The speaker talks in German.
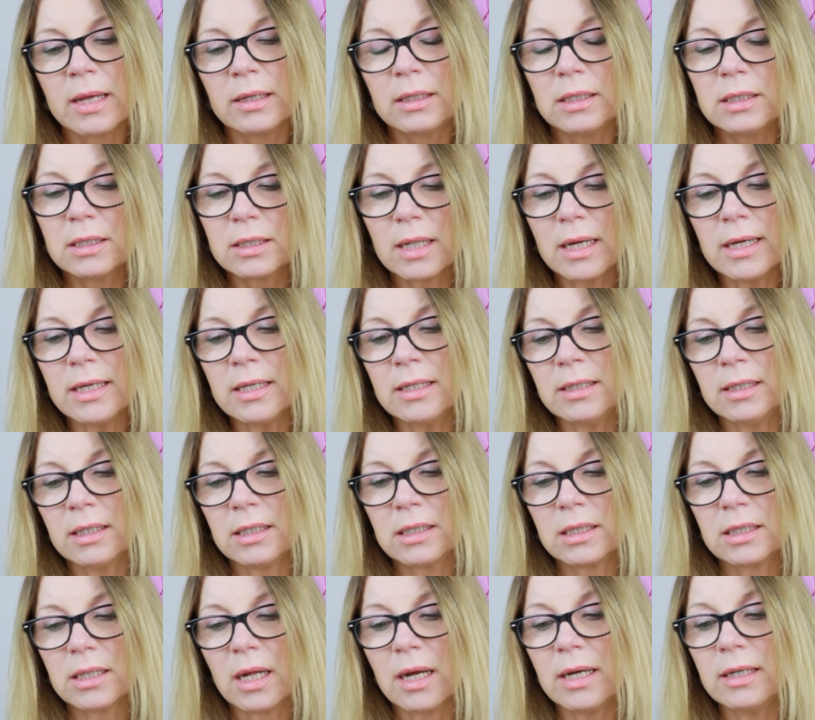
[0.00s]
Die Zeichen
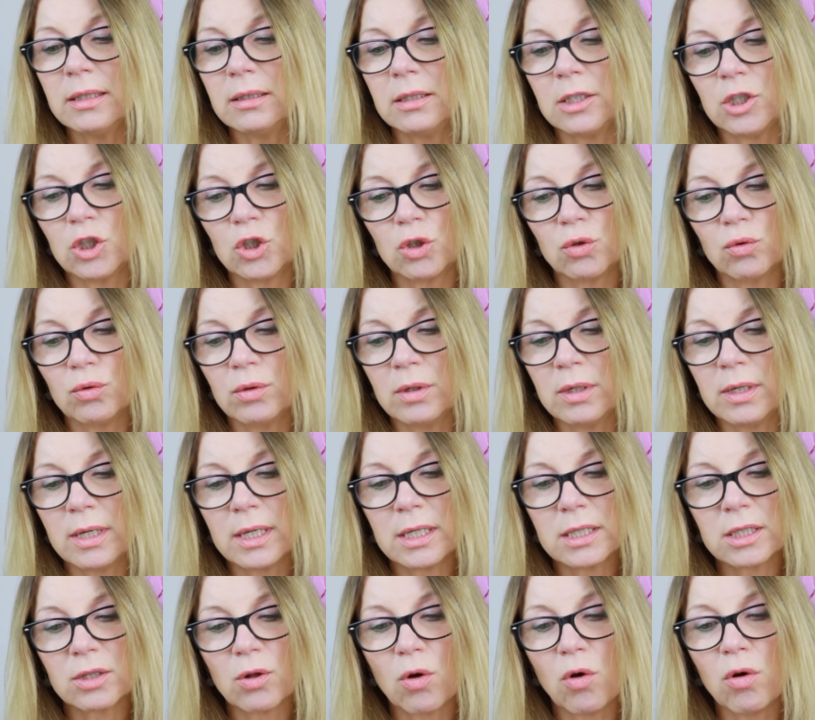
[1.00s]
der Zeit, die Stunden
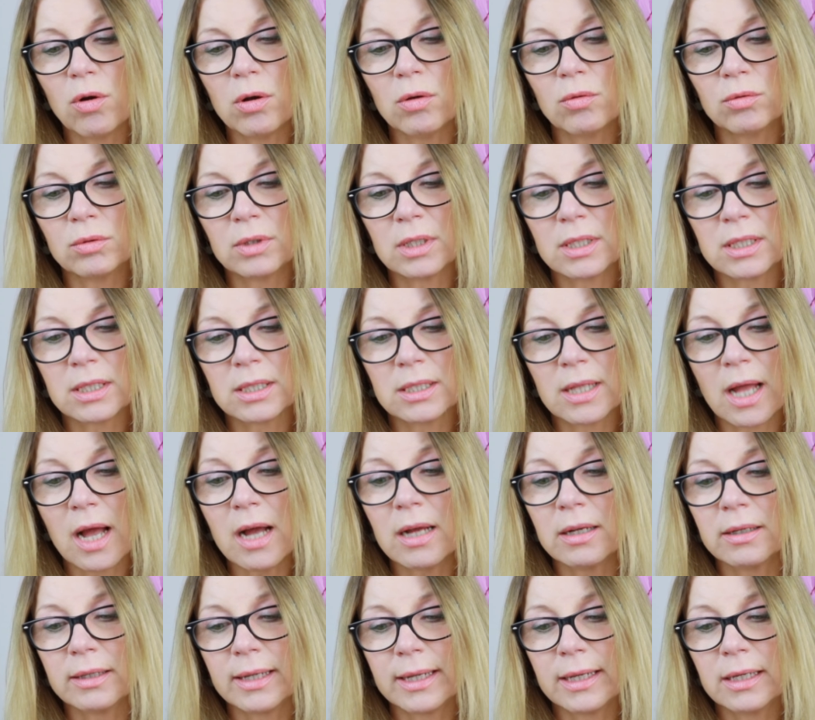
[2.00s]
der Sorgen und des
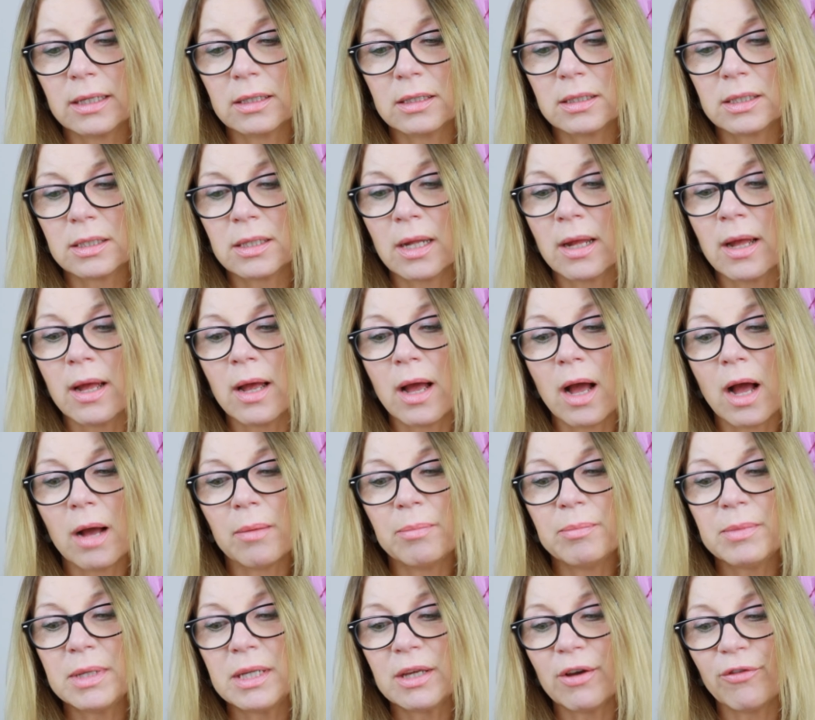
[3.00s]
Nachdenkens
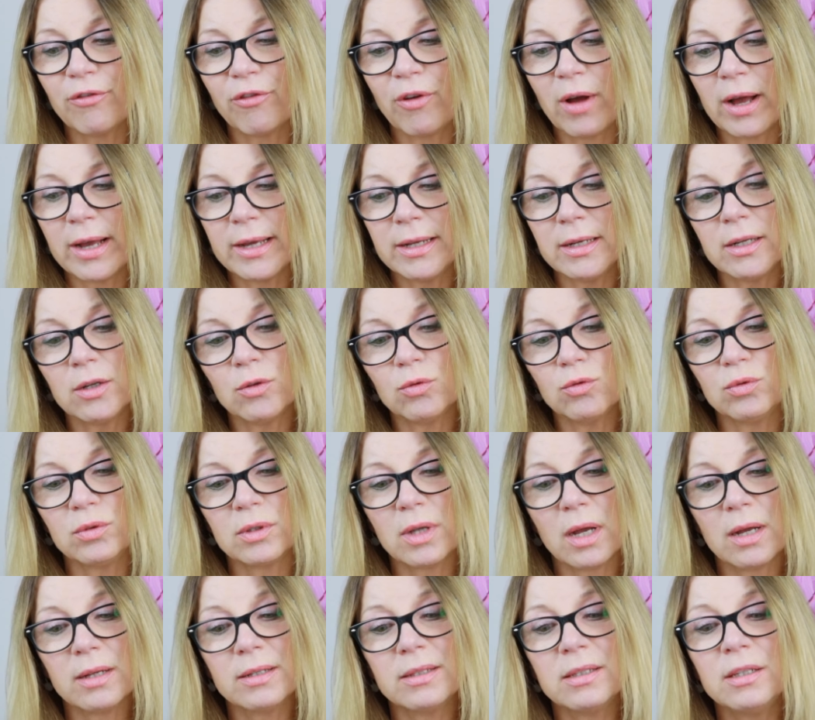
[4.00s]
haben hier feine und
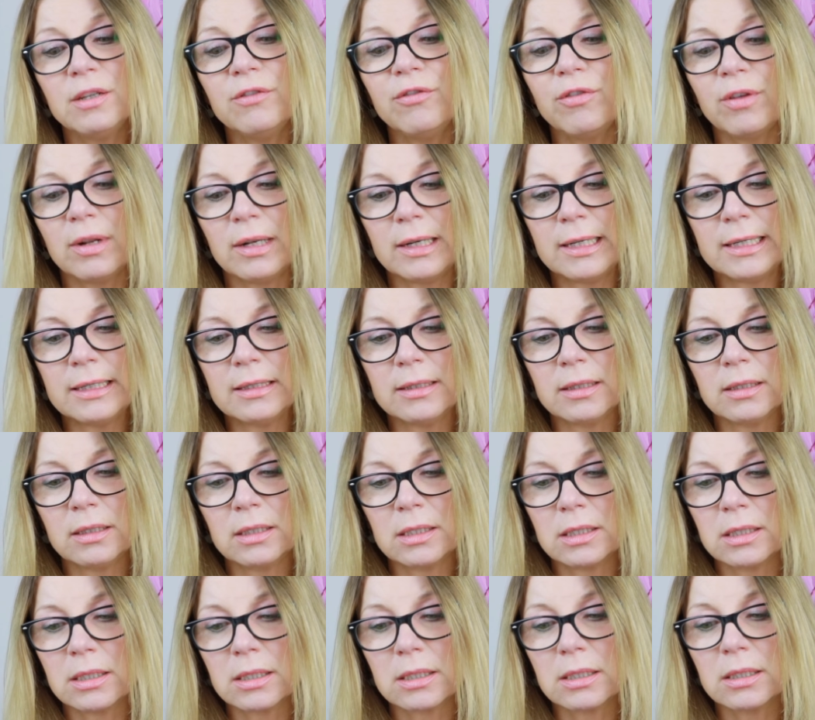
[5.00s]
da tiefe Linien
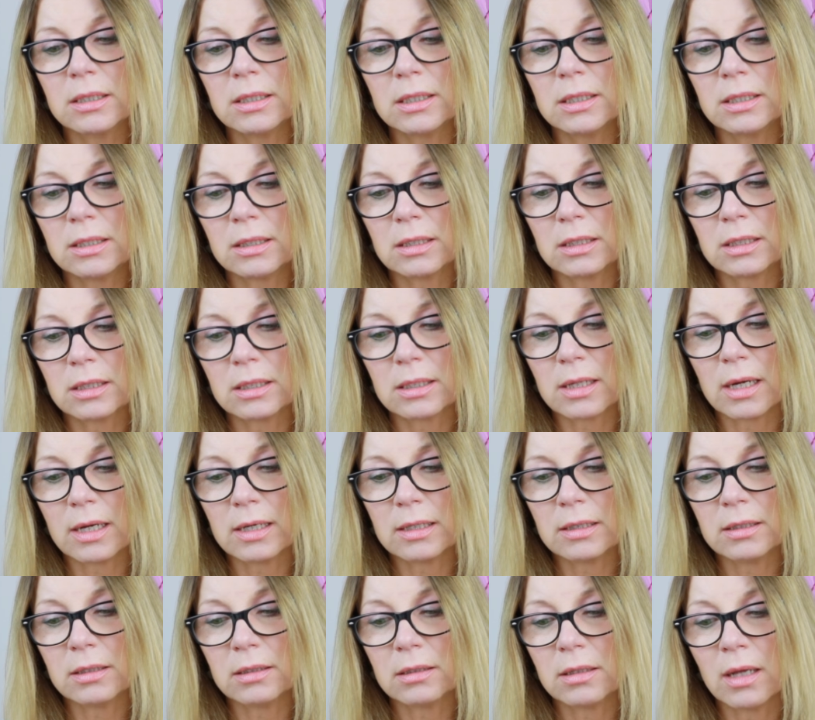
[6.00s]
ins Gesicht
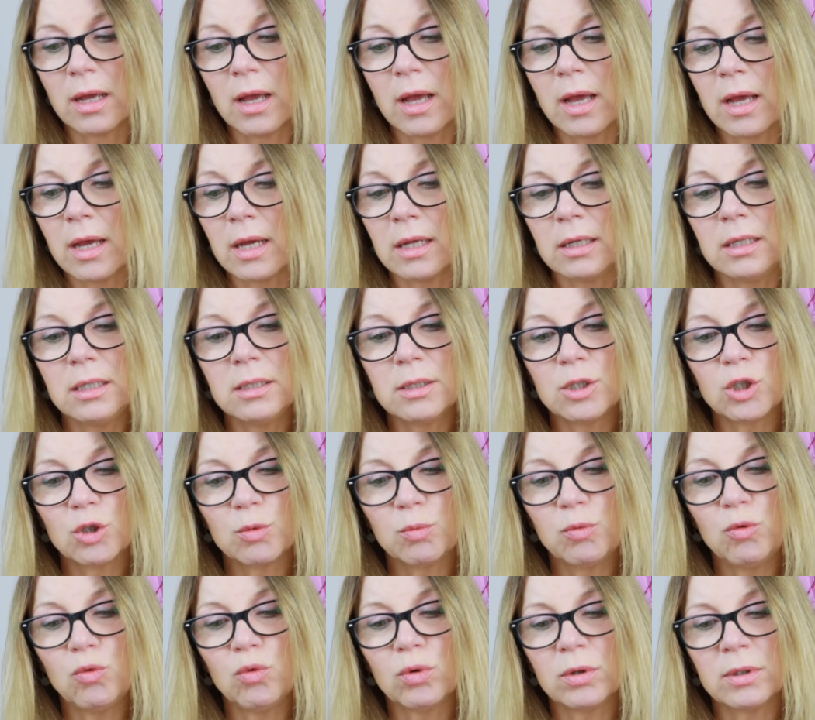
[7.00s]
gezeichnet. Diese
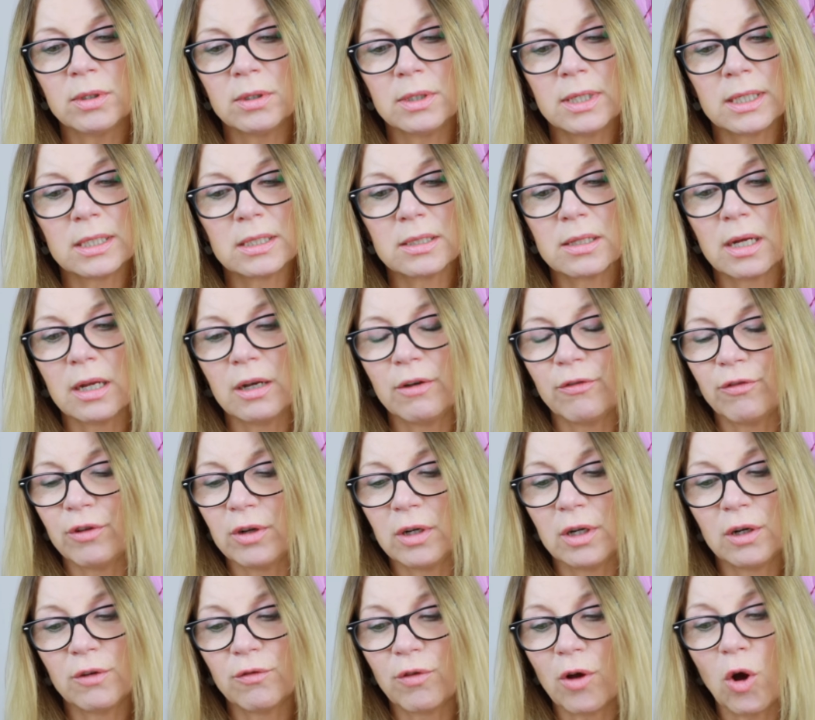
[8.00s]
Spuren der Zeit
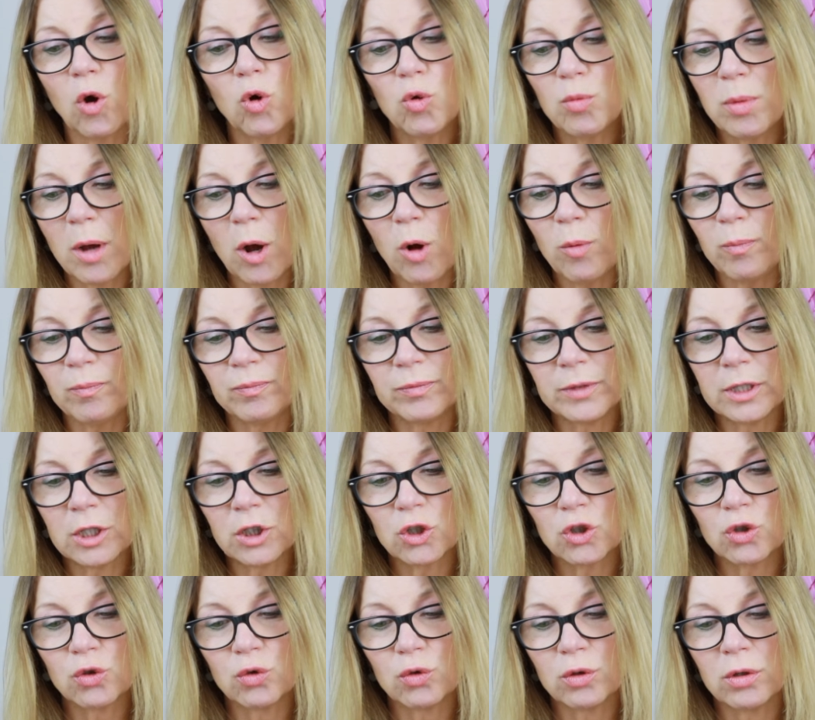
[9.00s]
findet Frau überhaupt
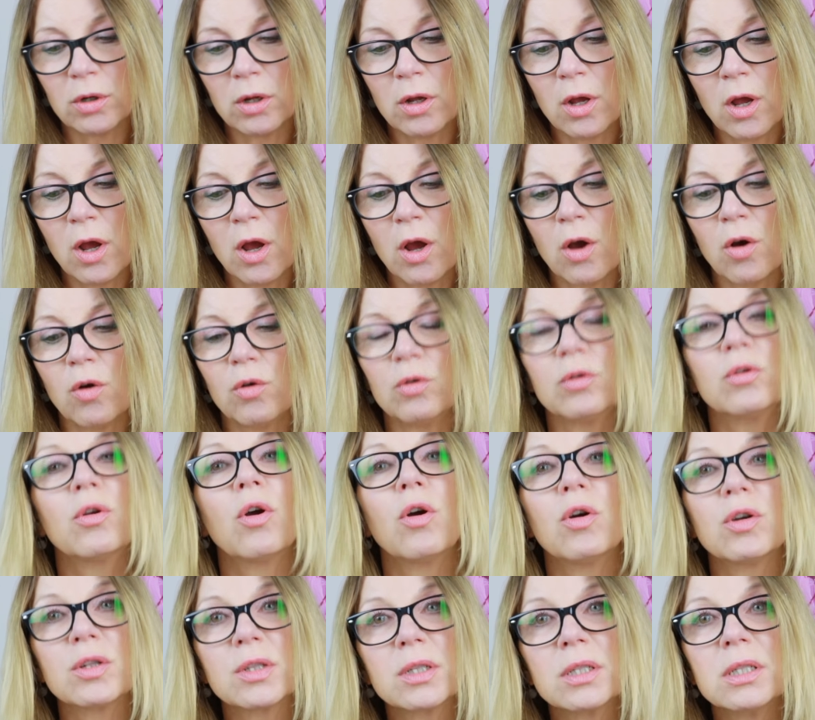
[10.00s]
nicht schön und
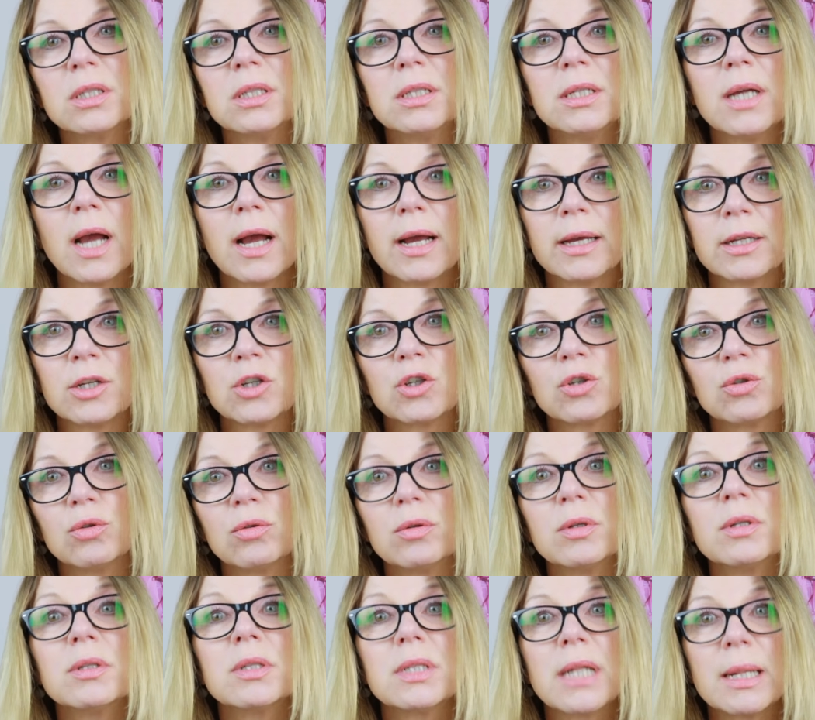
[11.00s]
kostet sie ein
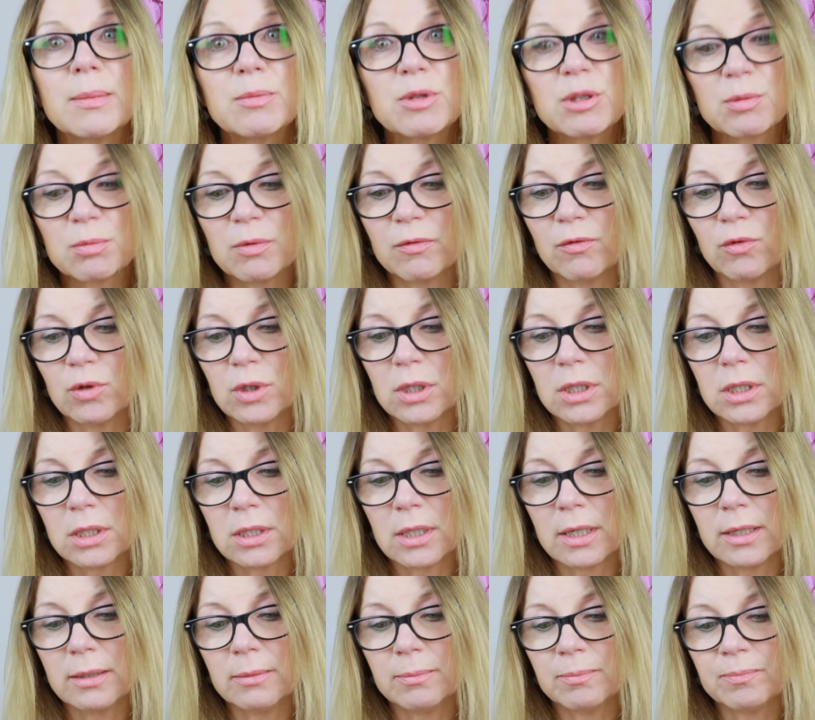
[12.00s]
Stück
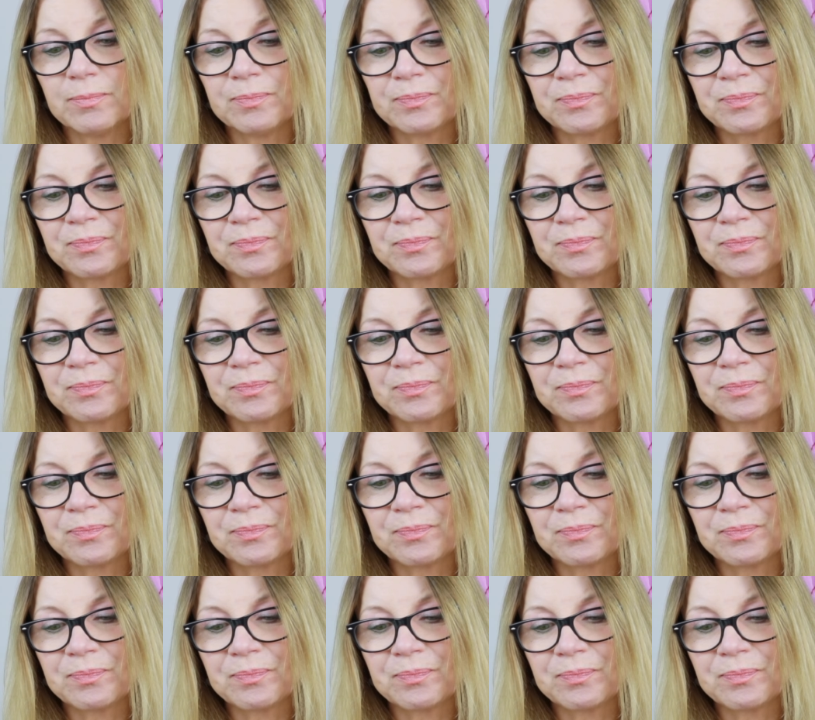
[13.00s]
Selbstbewusstsein